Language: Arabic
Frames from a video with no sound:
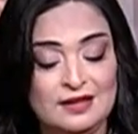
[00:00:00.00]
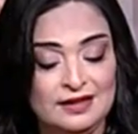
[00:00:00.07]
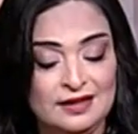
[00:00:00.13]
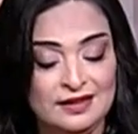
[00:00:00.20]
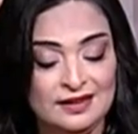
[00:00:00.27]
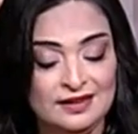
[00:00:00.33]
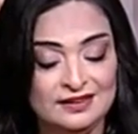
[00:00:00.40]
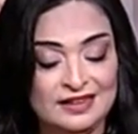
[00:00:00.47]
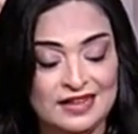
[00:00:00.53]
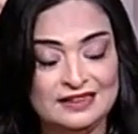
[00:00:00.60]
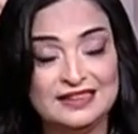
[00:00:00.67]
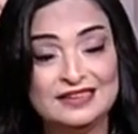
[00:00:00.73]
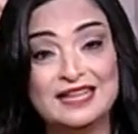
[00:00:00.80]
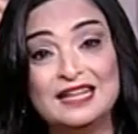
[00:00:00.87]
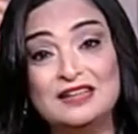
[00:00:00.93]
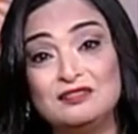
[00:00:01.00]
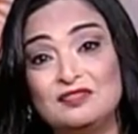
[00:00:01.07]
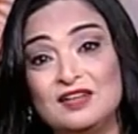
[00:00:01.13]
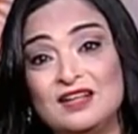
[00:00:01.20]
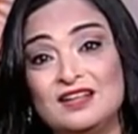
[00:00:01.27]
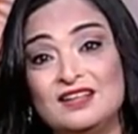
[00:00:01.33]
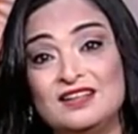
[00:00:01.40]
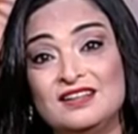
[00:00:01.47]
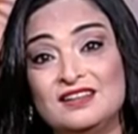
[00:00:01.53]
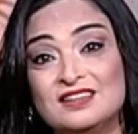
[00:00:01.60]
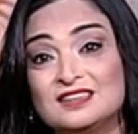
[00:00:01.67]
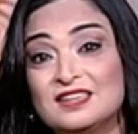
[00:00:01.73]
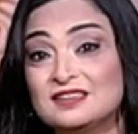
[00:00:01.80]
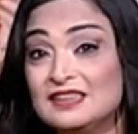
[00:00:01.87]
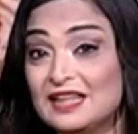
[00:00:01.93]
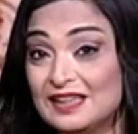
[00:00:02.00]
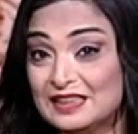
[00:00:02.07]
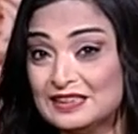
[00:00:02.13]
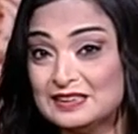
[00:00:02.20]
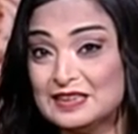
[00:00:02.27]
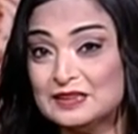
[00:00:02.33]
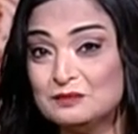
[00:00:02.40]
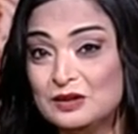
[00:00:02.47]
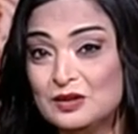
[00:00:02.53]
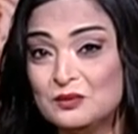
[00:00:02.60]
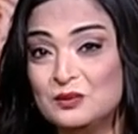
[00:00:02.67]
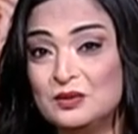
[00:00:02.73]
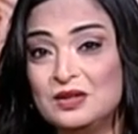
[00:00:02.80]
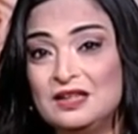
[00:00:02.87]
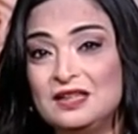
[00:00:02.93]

يعني كيف نستطيع أن نستثمره